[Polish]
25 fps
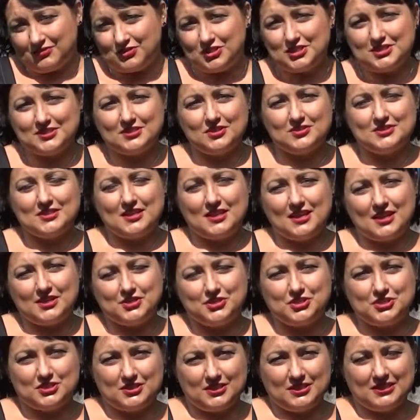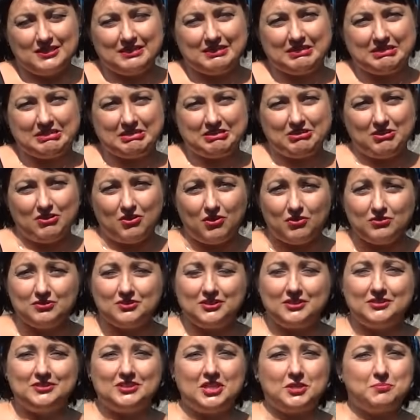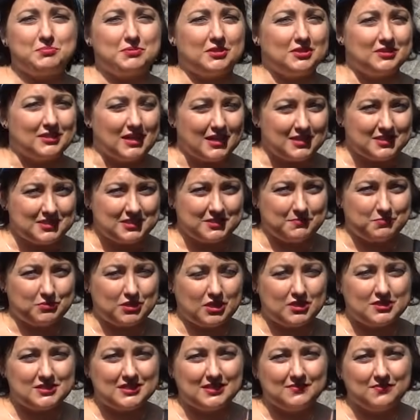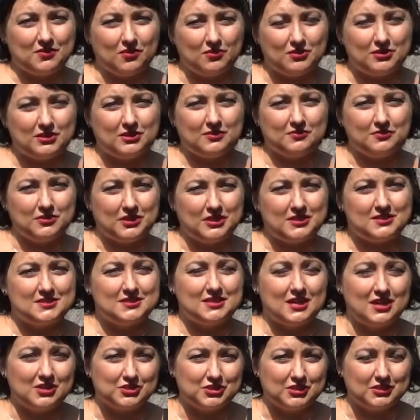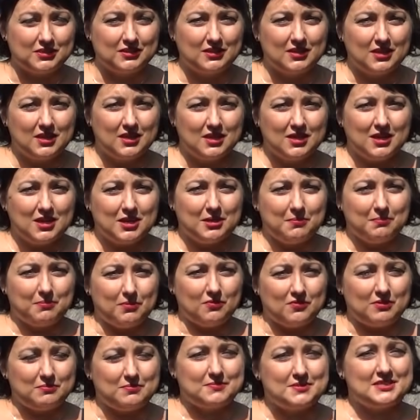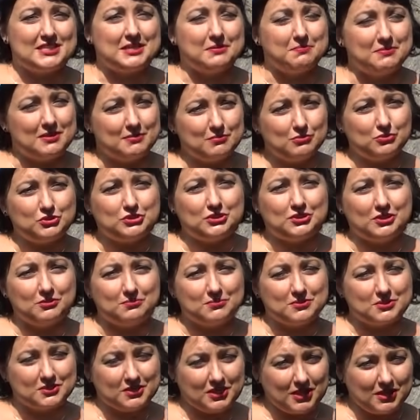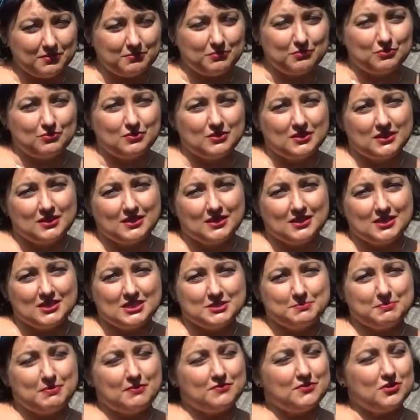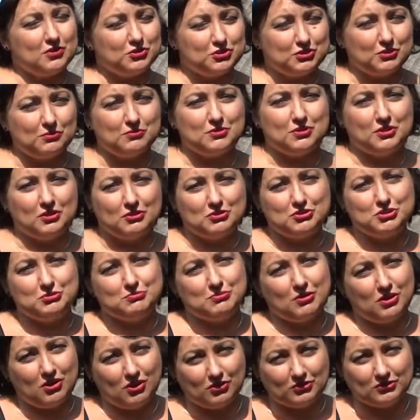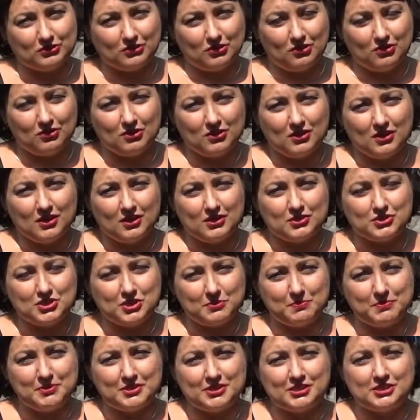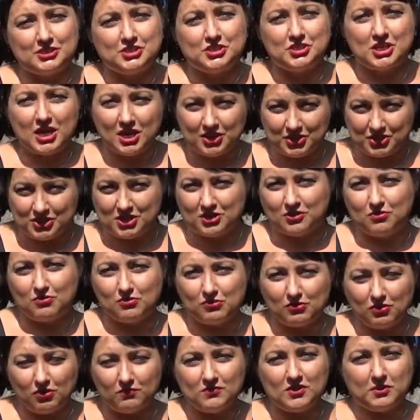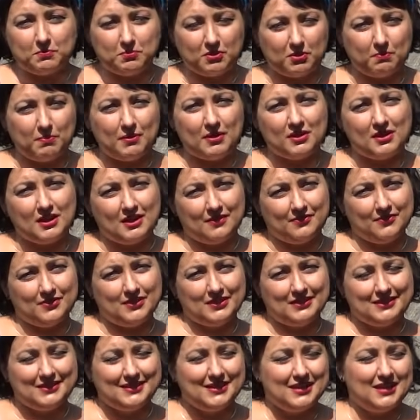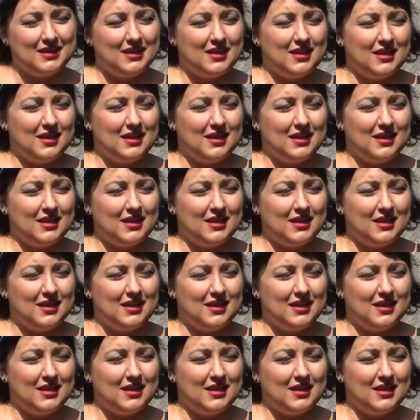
wszystko zależy od interpretacji przedstawionych w niej zdarzeń, bowiem samemu Żeromskiemu z pewnością nie chodziło o to, żeby siać jakąkolwiek propagandę,